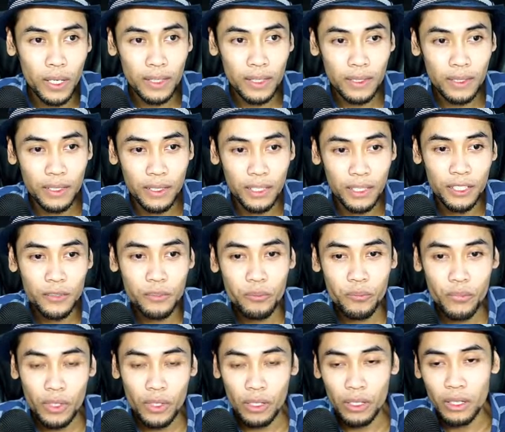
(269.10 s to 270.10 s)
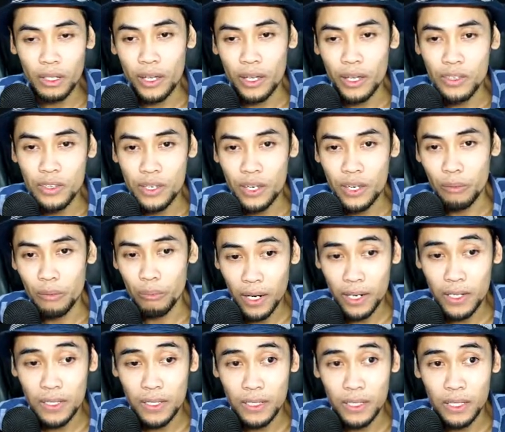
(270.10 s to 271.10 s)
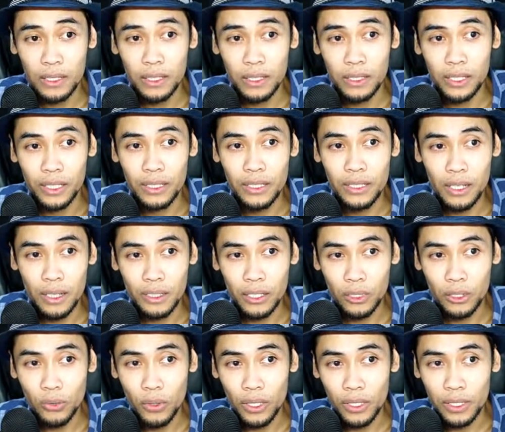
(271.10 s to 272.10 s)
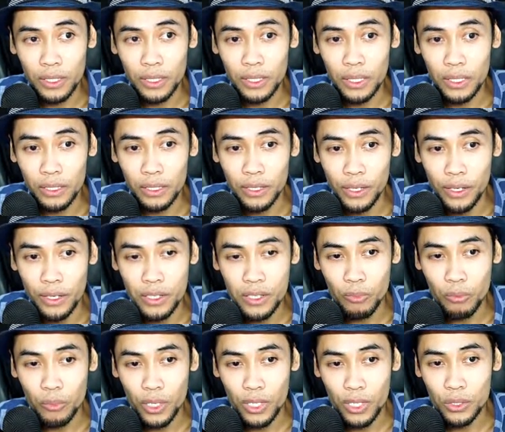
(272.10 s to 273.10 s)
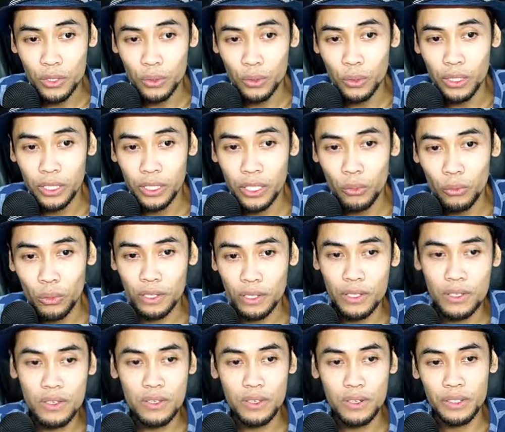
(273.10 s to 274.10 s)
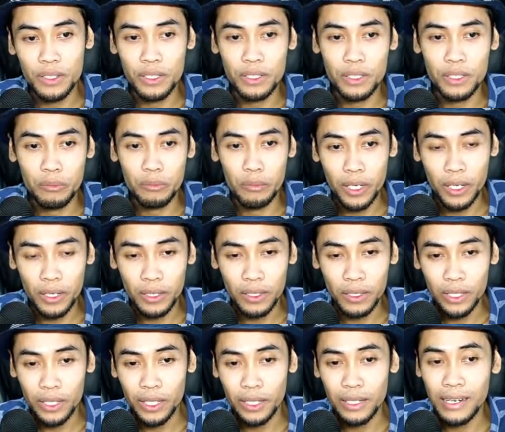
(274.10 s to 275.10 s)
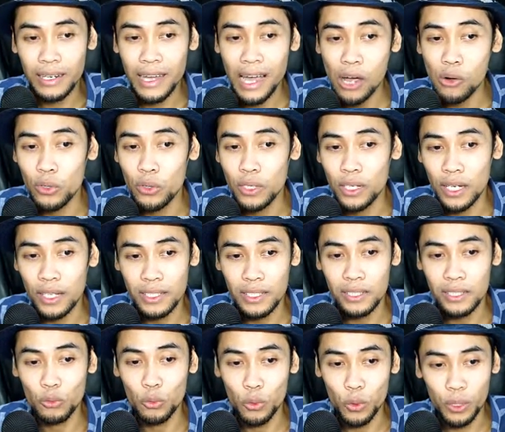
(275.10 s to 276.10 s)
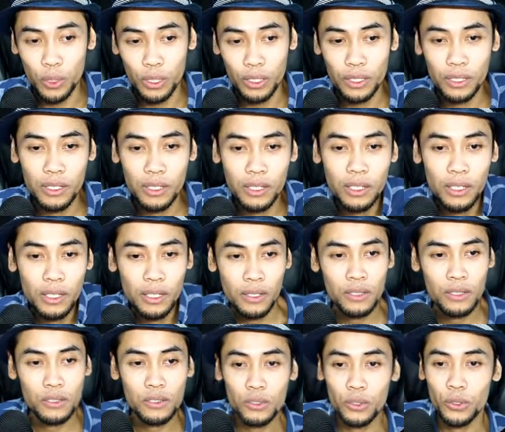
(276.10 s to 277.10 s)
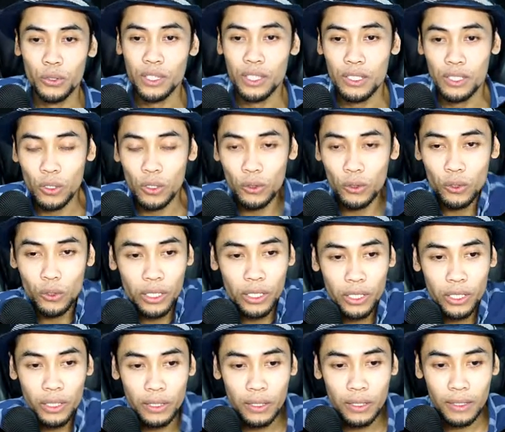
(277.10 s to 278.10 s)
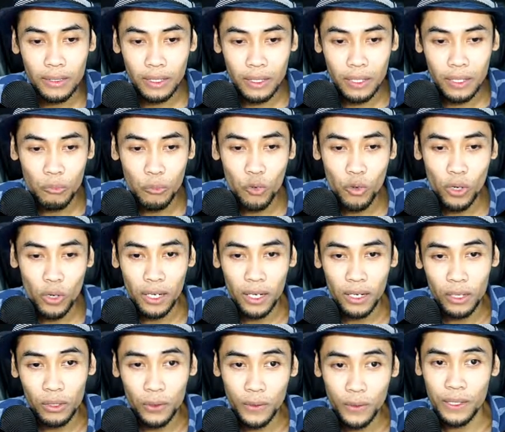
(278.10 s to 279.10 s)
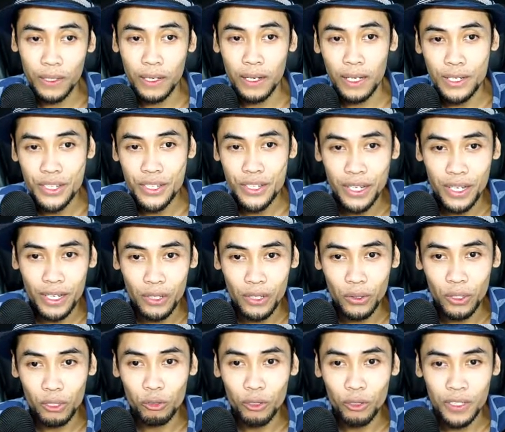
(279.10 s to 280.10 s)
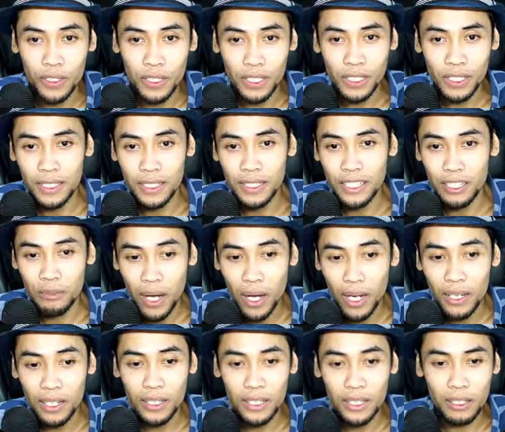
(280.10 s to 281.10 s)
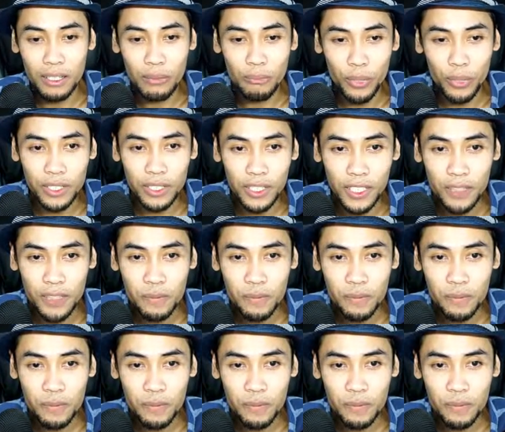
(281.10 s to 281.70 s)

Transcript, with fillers: tadi. Ini SEM Rush ya. Ini salah satu artikel di SEM Rush judulnya What is Search Engine Marketing and How Does It Work? So ini contohnya kita temukan nanti kita akan cari call to actionnya di mana dia tempatnya